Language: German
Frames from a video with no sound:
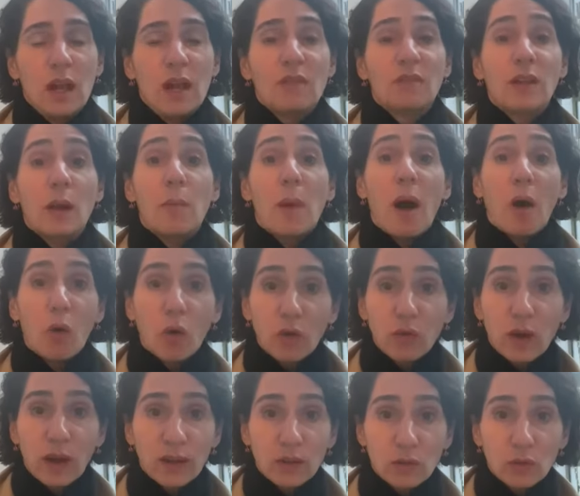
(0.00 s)
Wir haben auch
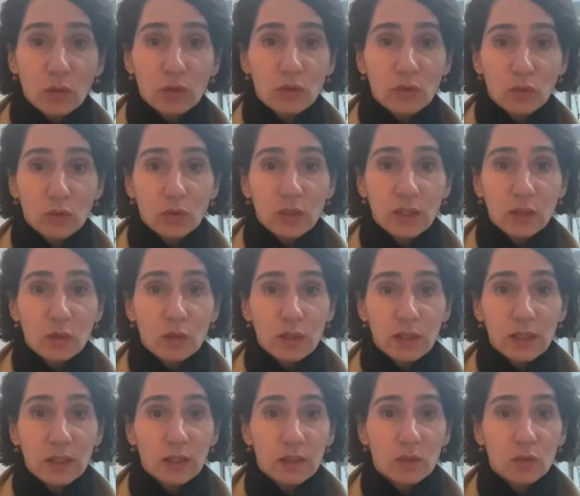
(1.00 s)
Verantwortung für die
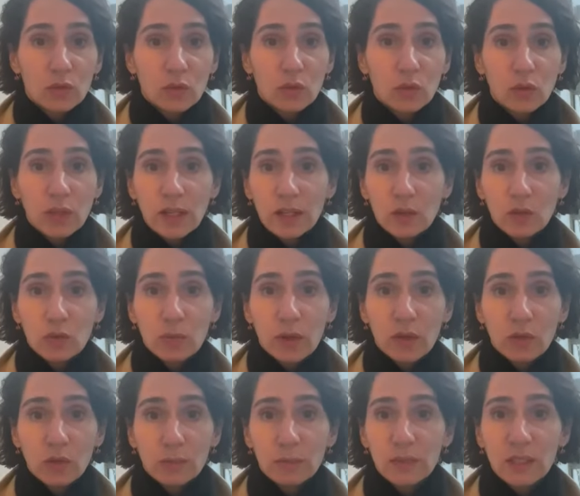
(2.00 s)
Kolleginnen und Kollegen
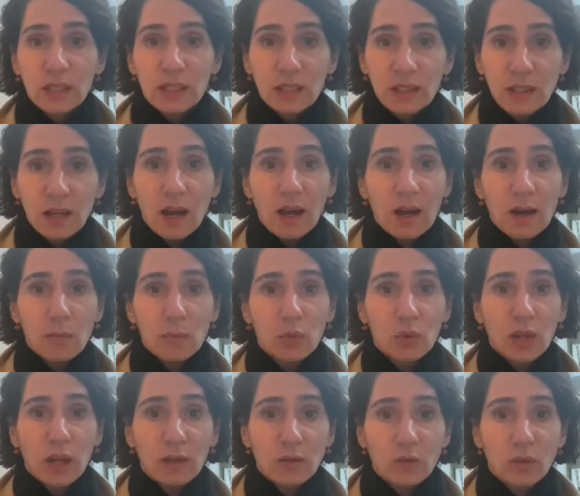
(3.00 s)
übernommen, die Kinder haben und
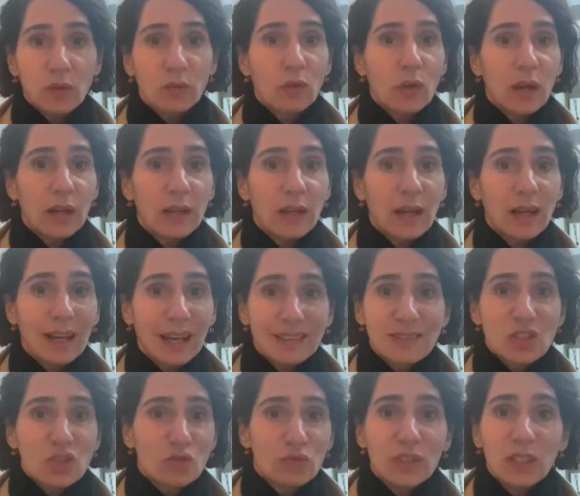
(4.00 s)
einfach vor einer ganz
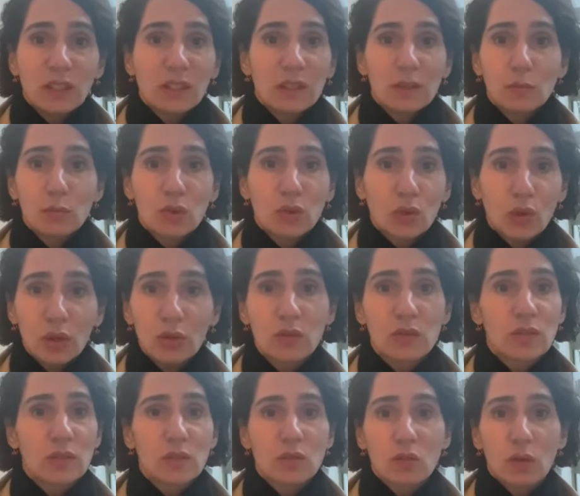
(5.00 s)
schwierigen
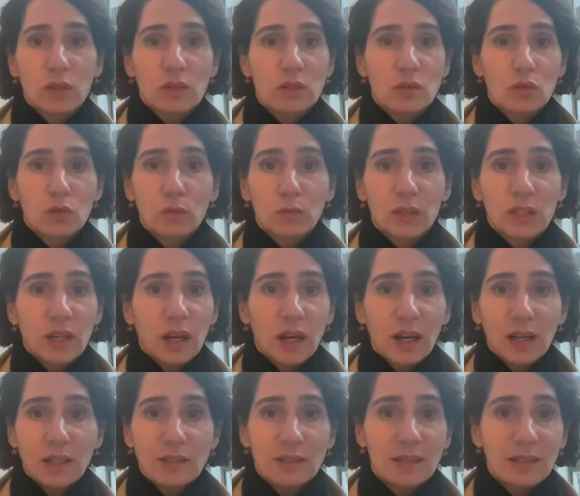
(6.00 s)
Betreuungssituation mit
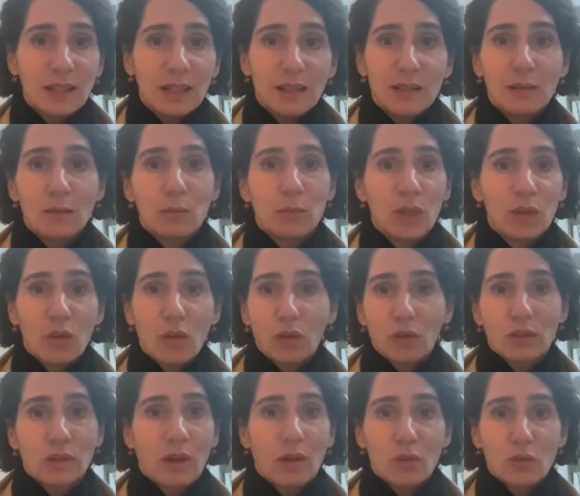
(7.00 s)
Quarantänen, mit
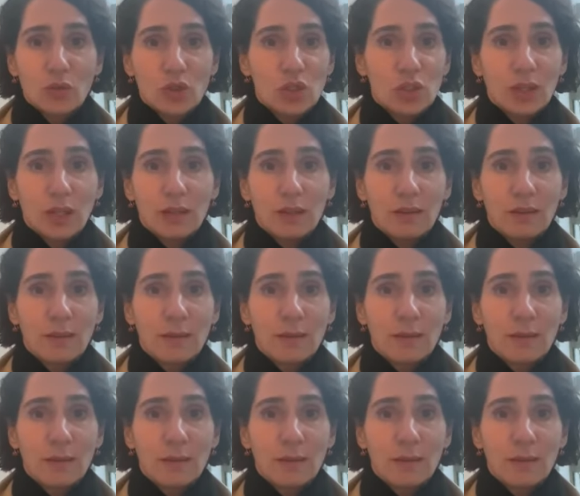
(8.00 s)
Lockdown stehen.